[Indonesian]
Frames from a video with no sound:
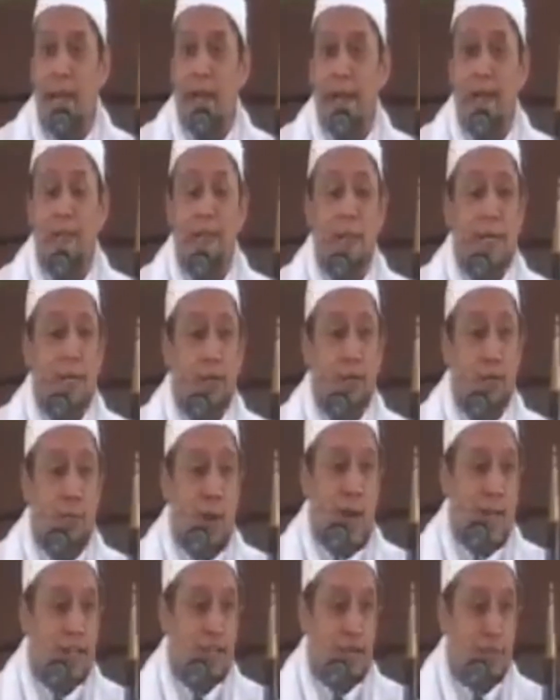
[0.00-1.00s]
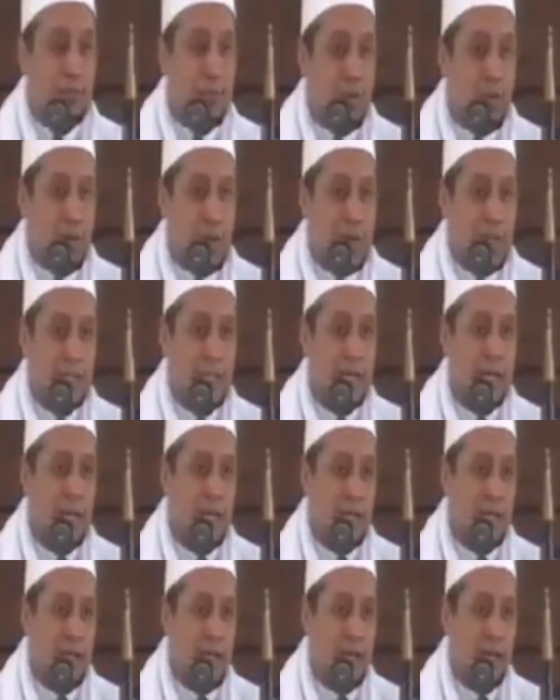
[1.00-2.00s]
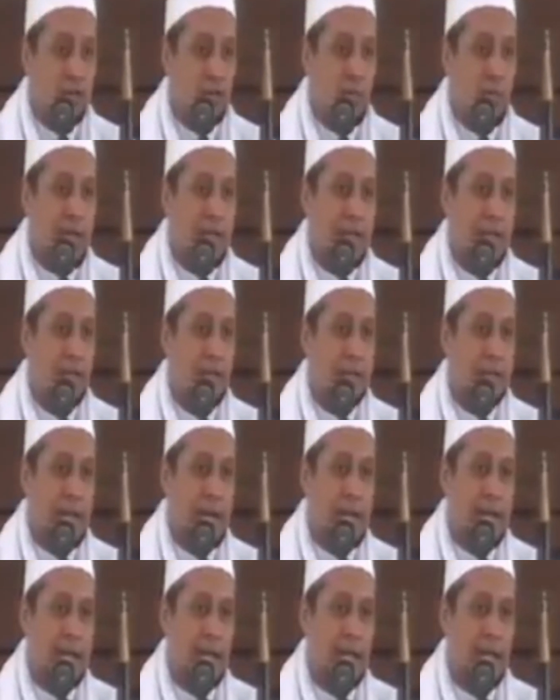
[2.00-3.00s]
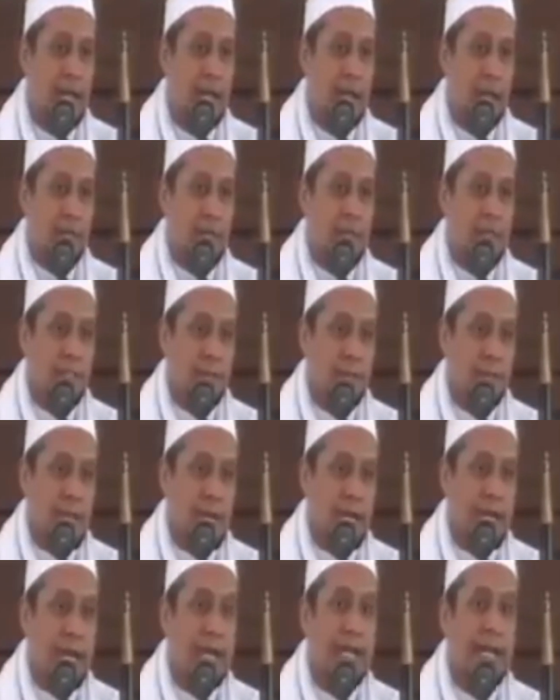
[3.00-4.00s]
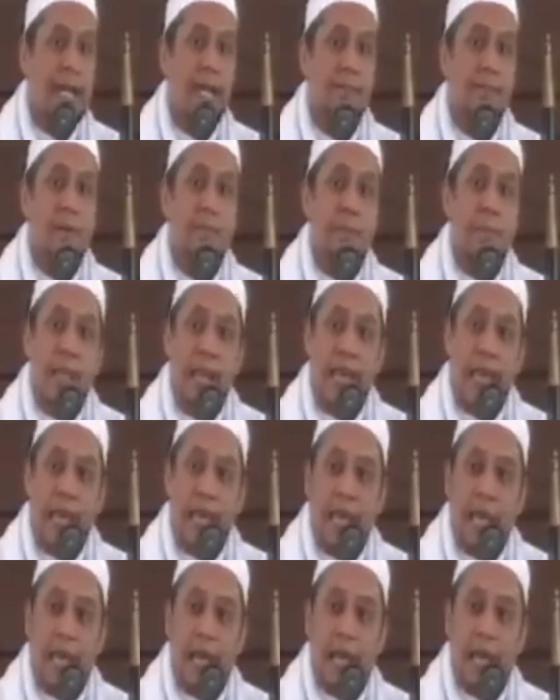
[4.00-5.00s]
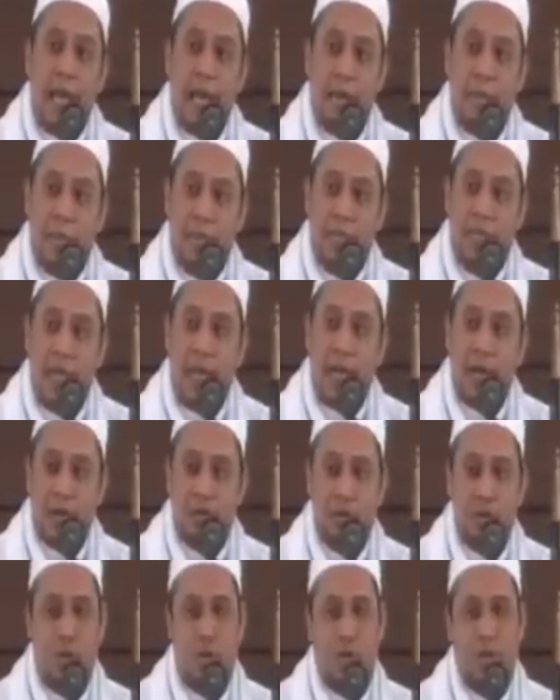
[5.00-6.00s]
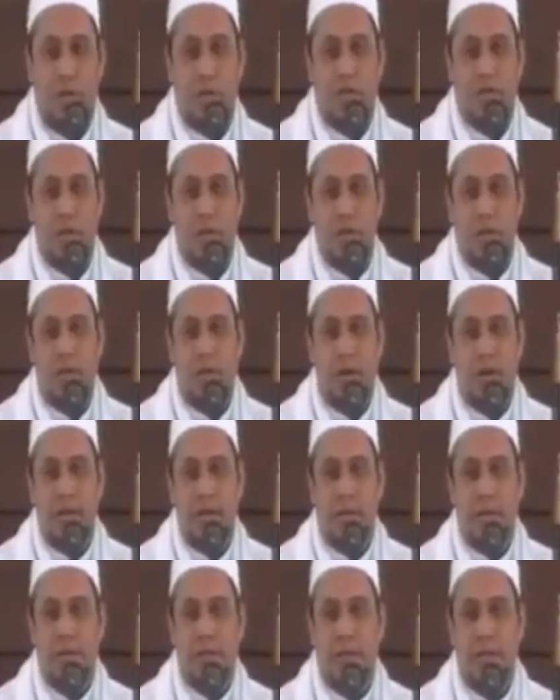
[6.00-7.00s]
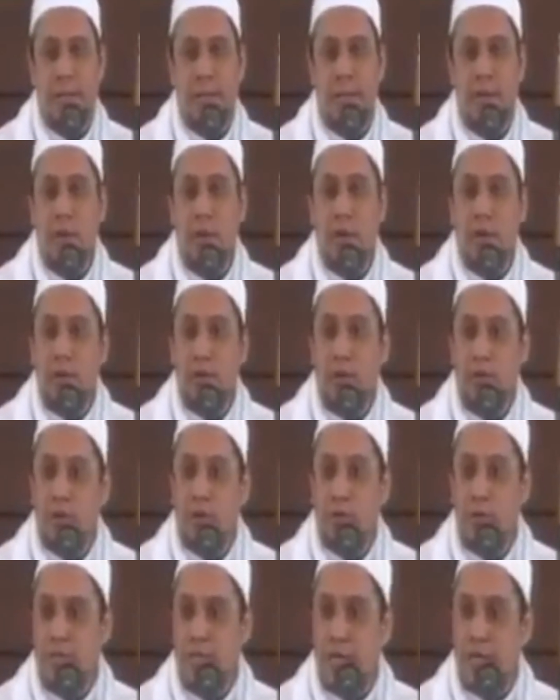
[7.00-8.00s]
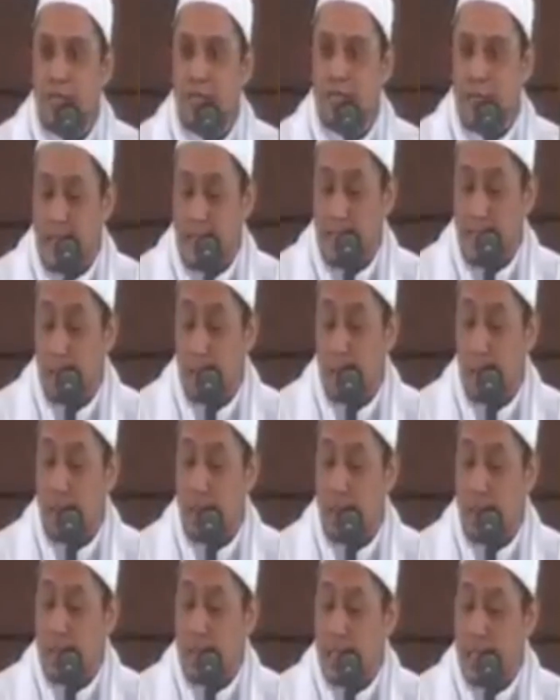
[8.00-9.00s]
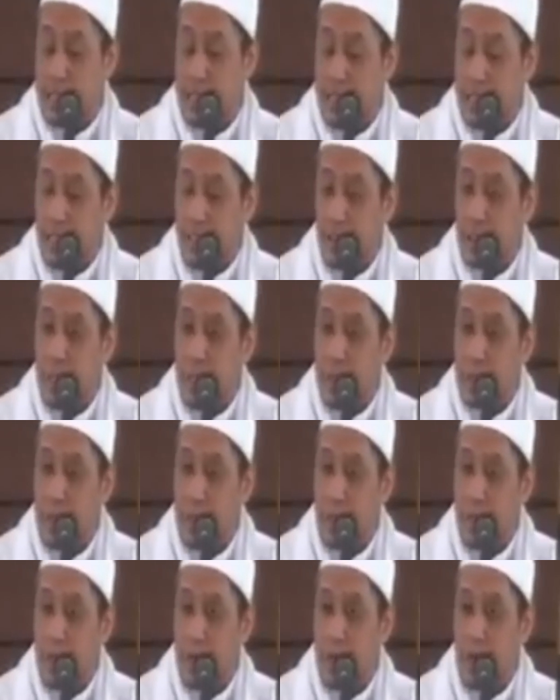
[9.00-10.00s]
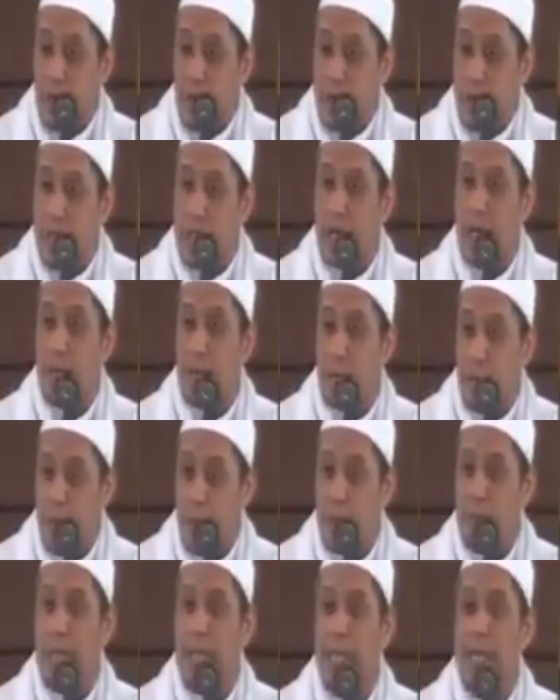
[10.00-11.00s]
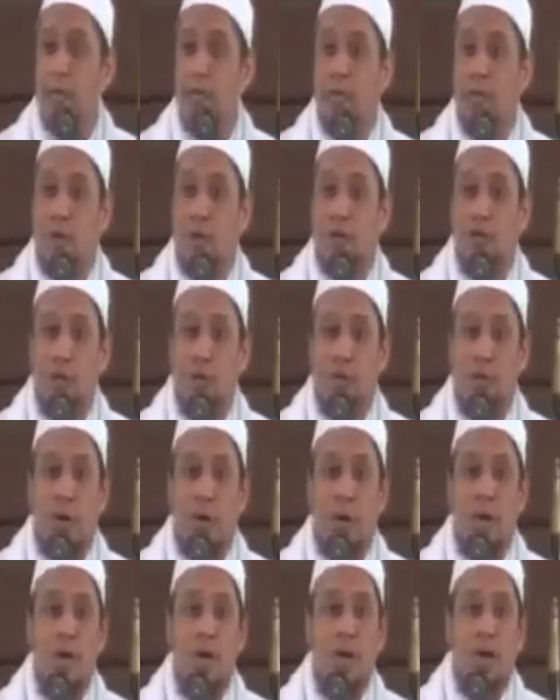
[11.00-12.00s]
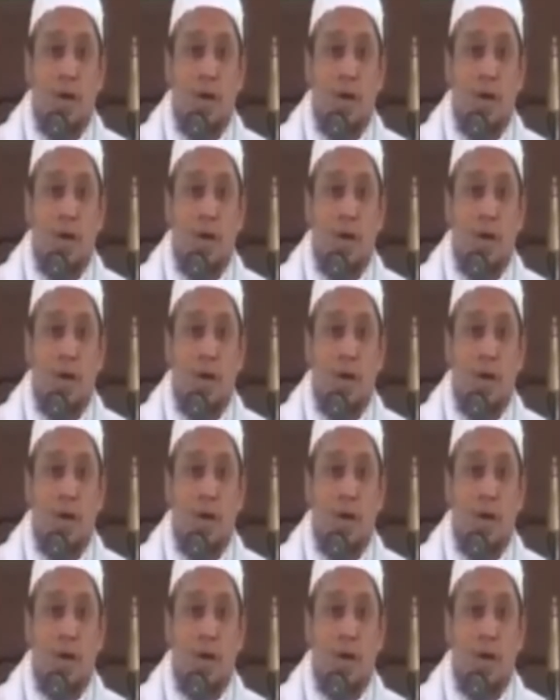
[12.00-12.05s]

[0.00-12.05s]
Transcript: dan begitu maha sempurnanya Allah Subhanahu Wa Taala menciptakan dan memilih nabinya Rasulullah Shallallahu Alaihi Wasallam untuk menjadi untuk dijadikan kita sebagai eh, orang yang mengikuti Rasulullah